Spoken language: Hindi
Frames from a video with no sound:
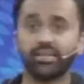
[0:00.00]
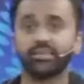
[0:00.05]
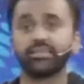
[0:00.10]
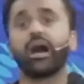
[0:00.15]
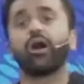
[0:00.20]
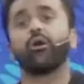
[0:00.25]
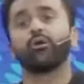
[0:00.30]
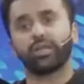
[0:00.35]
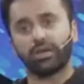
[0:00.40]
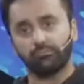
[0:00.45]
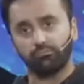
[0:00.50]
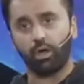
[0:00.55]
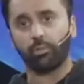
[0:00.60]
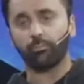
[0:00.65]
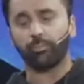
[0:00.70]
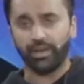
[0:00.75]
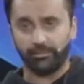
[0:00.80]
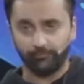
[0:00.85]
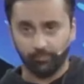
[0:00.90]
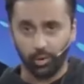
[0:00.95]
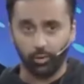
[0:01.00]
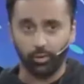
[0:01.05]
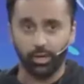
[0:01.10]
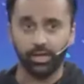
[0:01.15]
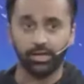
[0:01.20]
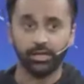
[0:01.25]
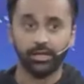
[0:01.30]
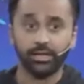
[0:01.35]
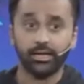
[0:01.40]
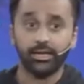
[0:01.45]
का ना होना बहुत बड़ा ब्लो
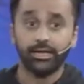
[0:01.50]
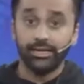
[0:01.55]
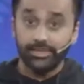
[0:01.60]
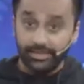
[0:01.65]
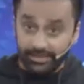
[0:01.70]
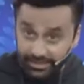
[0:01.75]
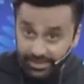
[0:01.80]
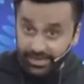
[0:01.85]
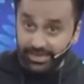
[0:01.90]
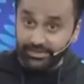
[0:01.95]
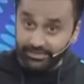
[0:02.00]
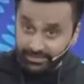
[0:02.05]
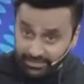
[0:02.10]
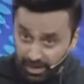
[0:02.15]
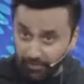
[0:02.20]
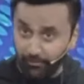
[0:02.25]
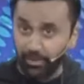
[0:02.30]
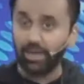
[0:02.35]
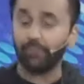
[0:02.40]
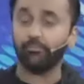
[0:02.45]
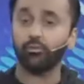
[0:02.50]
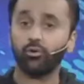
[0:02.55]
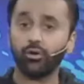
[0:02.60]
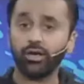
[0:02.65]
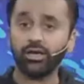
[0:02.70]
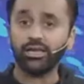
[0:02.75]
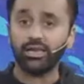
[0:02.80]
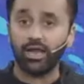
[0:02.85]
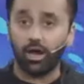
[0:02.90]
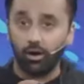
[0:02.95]
है ये इतना बड़ा ब्लो
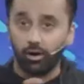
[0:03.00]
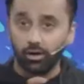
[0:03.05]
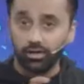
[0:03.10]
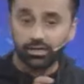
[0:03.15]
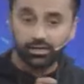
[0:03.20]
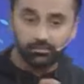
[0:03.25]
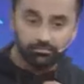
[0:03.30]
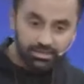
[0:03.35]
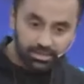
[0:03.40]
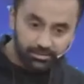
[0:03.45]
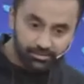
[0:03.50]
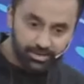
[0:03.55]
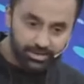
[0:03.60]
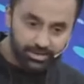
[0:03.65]
है कि लाहौर का मतलब